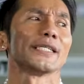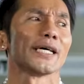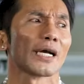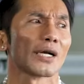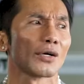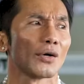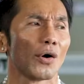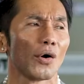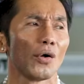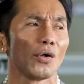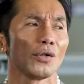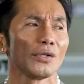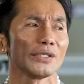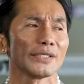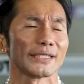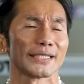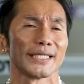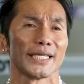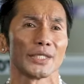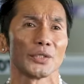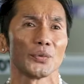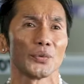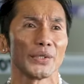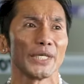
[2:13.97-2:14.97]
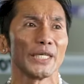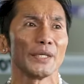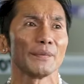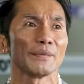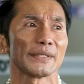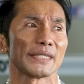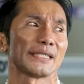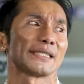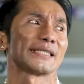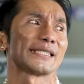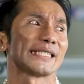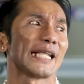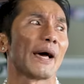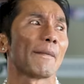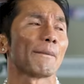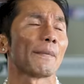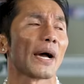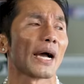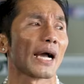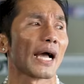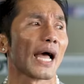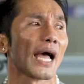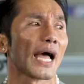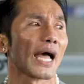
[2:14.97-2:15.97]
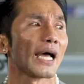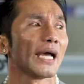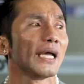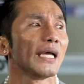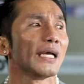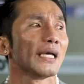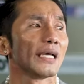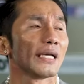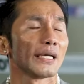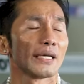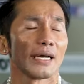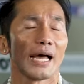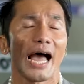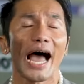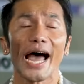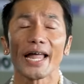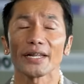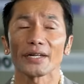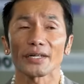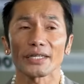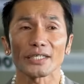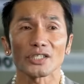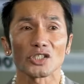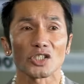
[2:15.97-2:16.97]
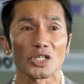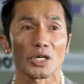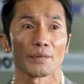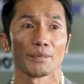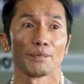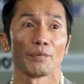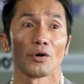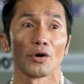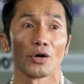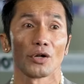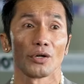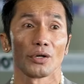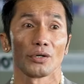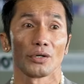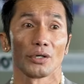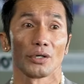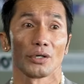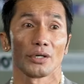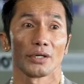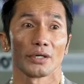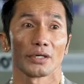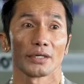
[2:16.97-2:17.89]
The goals, the dreams, napaka-unreachable